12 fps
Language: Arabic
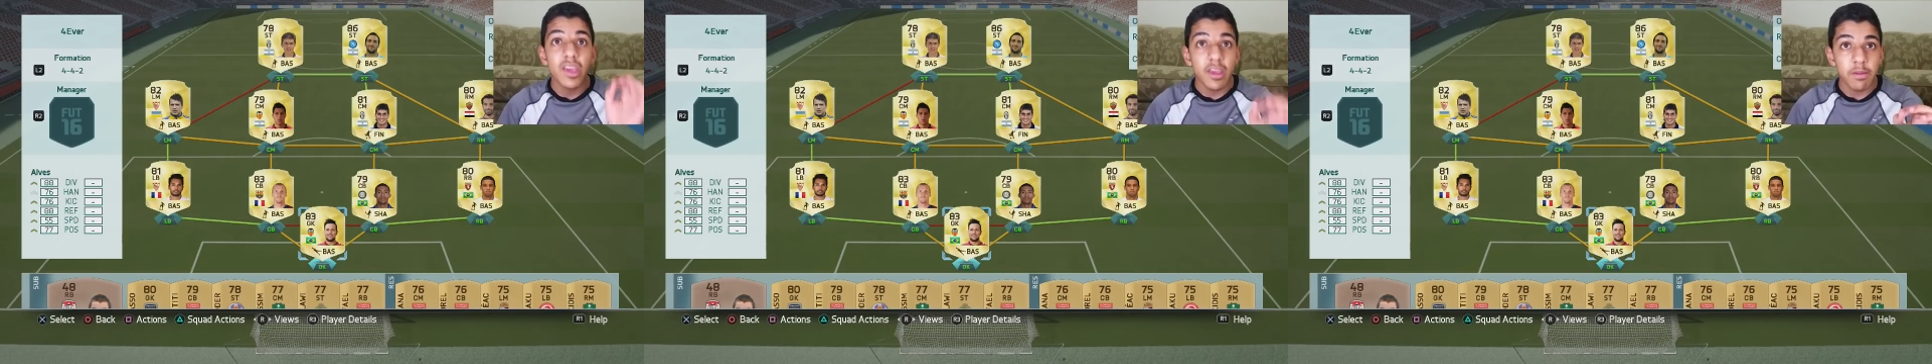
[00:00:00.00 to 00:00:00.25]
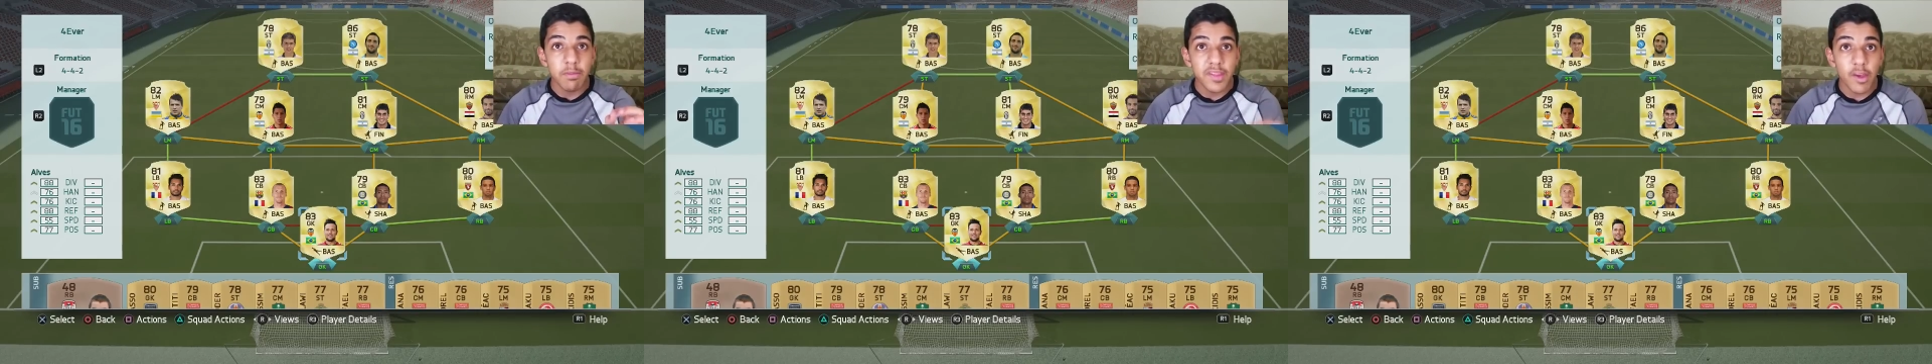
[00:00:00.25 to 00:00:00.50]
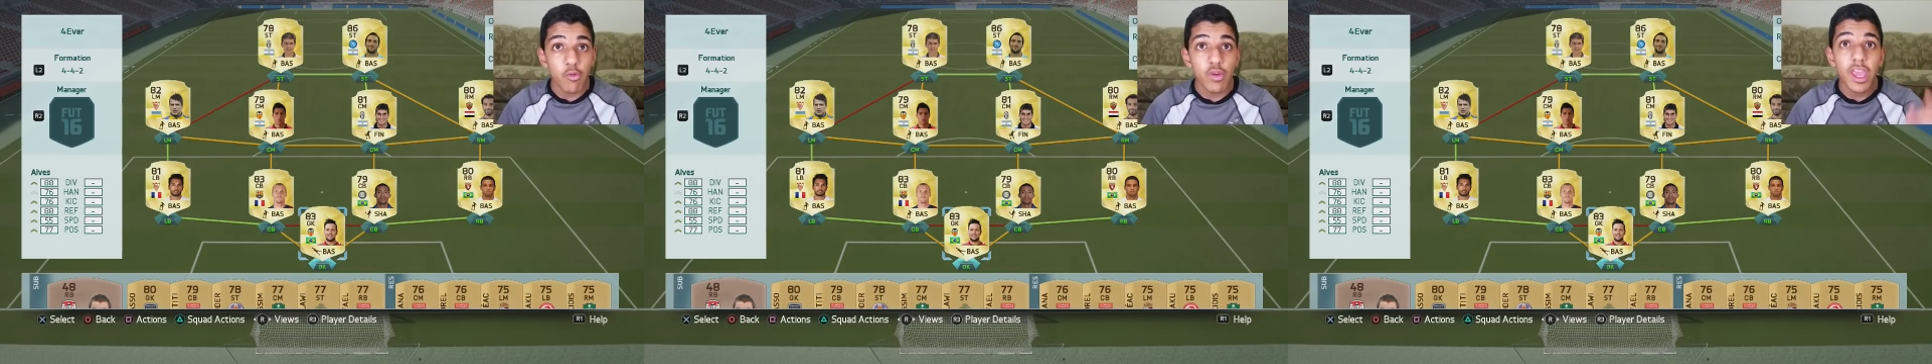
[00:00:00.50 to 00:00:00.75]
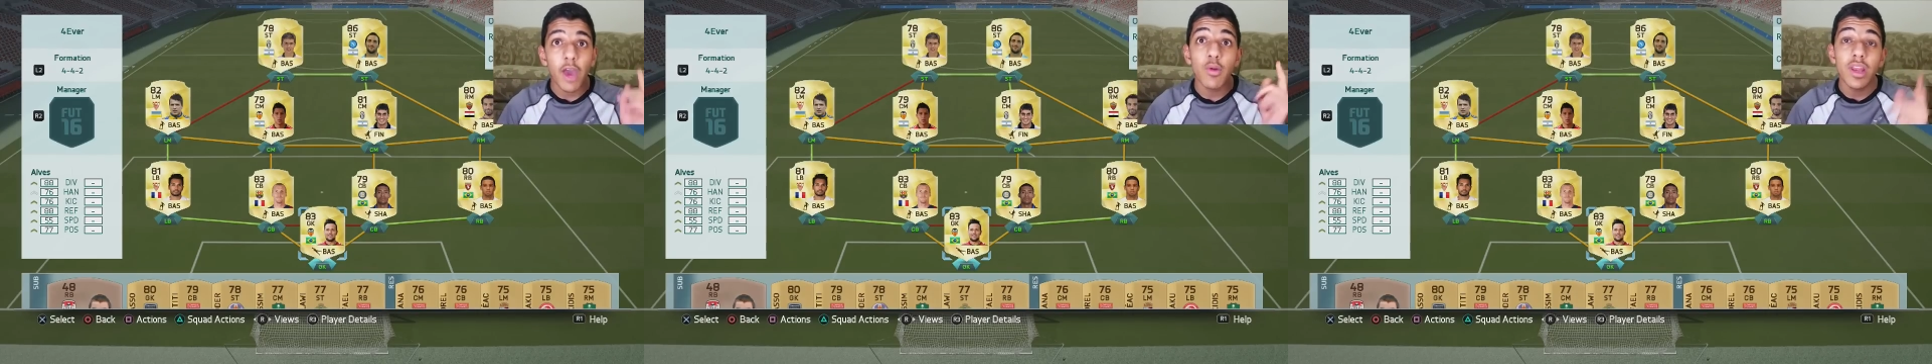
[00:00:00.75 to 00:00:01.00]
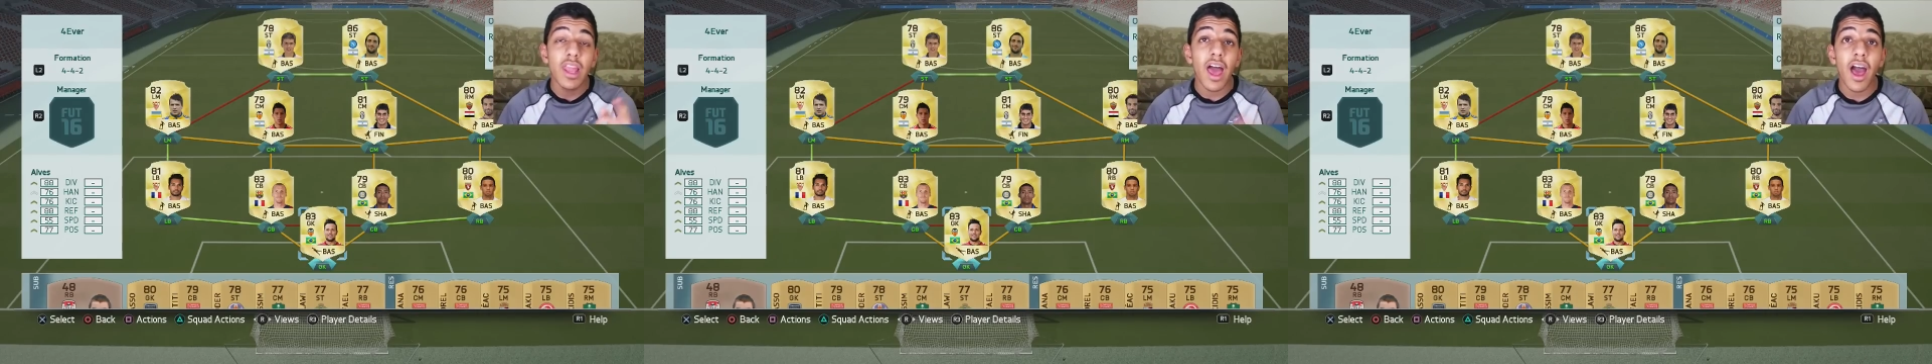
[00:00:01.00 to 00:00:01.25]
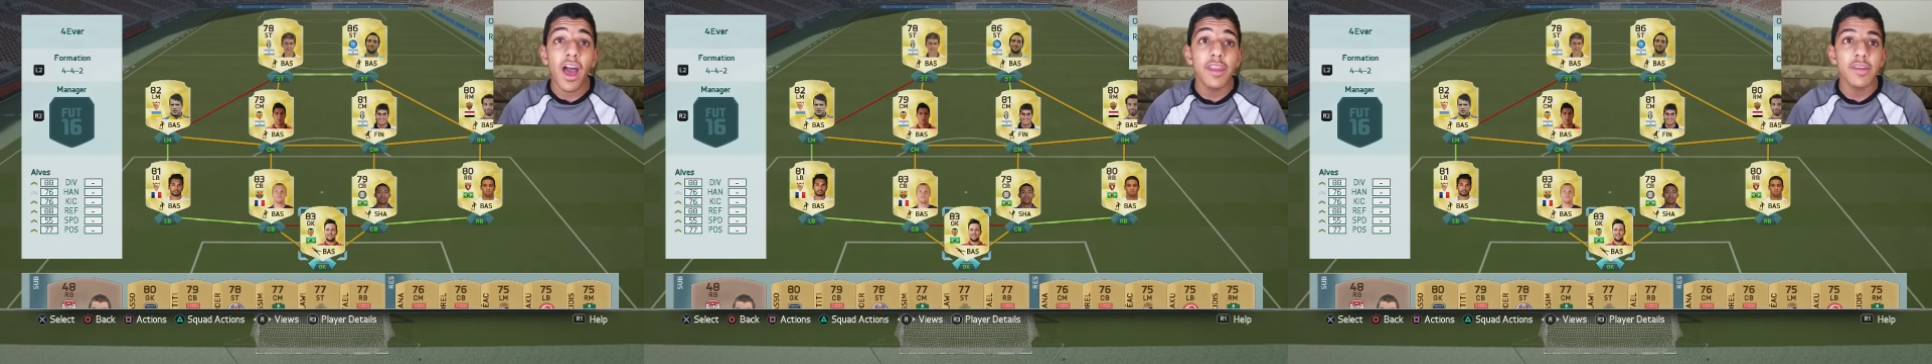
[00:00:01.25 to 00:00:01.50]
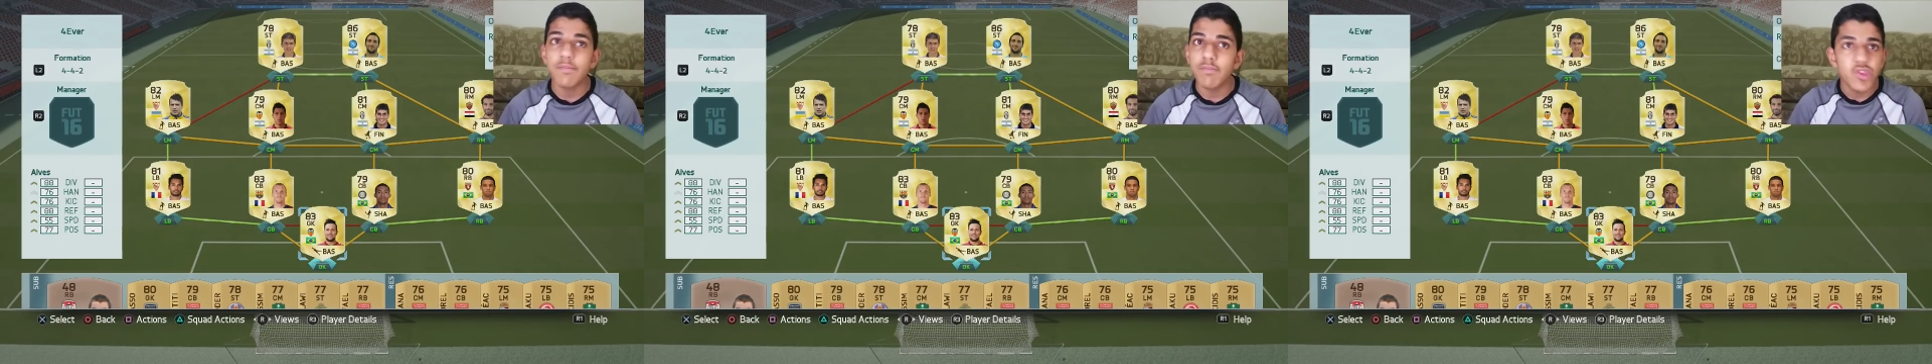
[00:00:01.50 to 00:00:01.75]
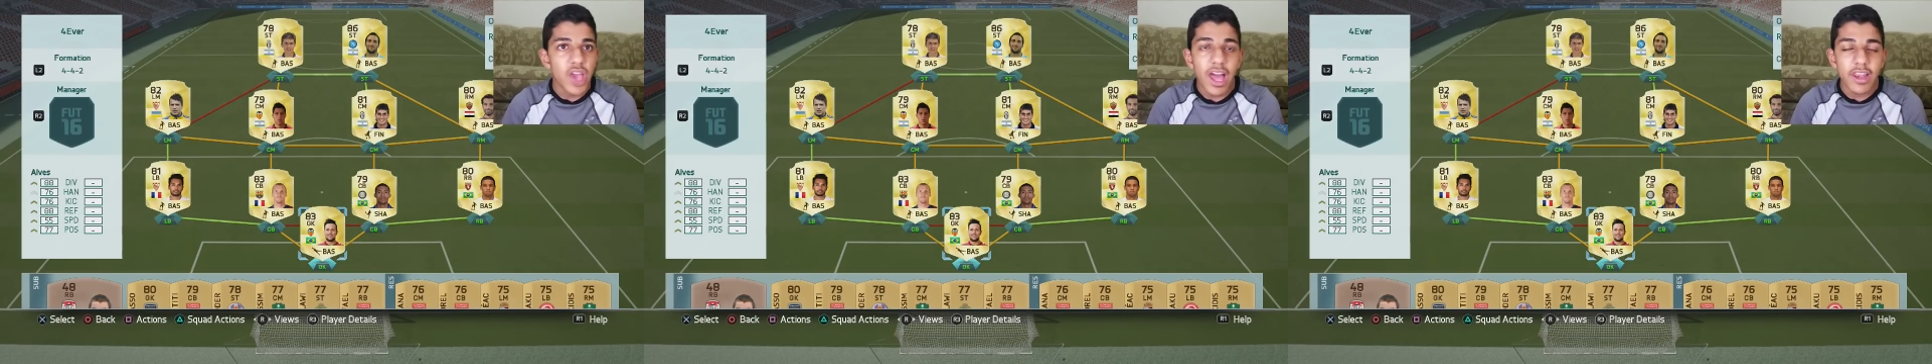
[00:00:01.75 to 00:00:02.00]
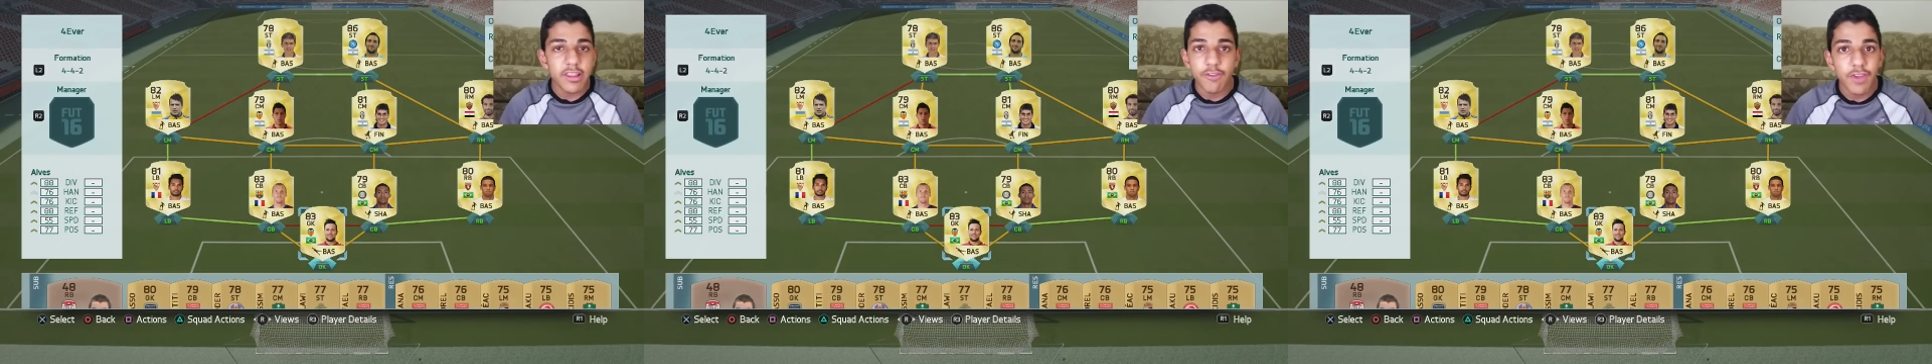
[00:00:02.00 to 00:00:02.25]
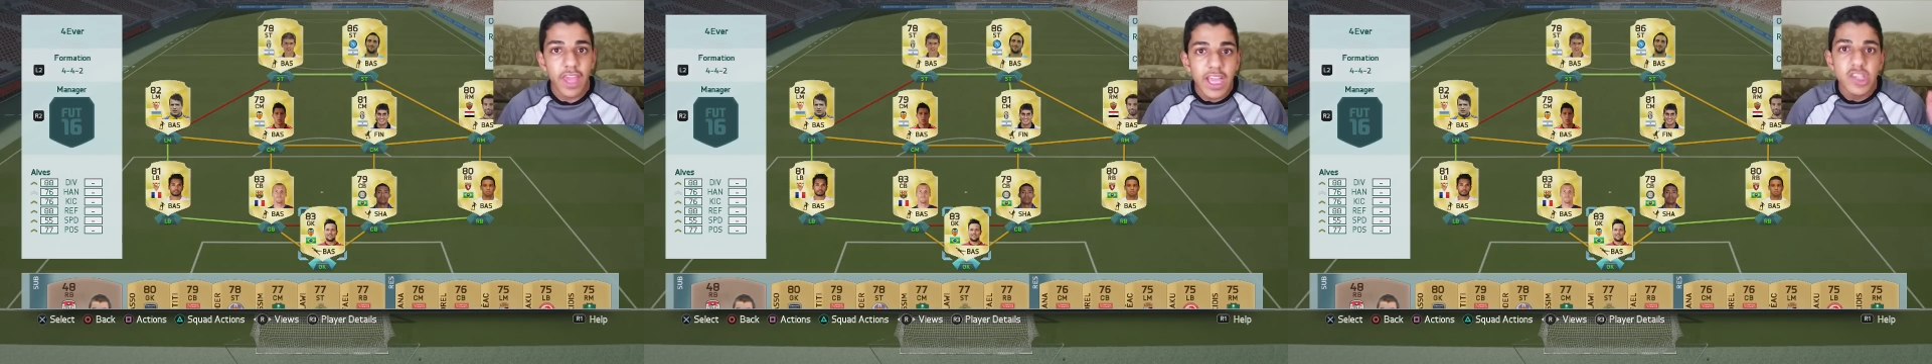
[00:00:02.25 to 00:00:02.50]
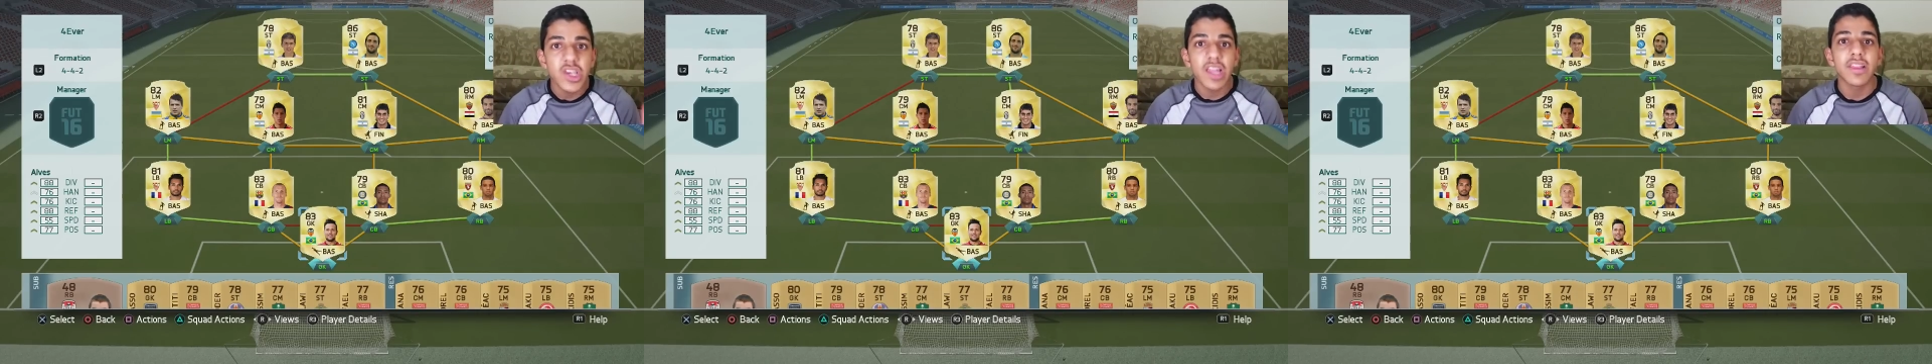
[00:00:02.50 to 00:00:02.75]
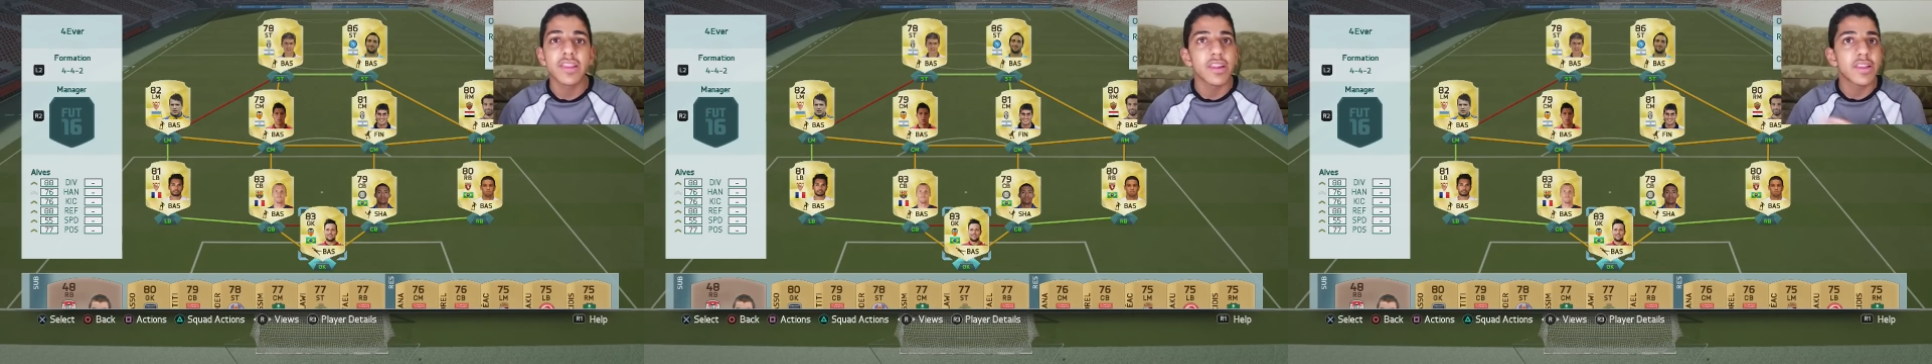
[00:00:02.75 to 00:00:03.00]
مسويها وللان جالد فيها جلد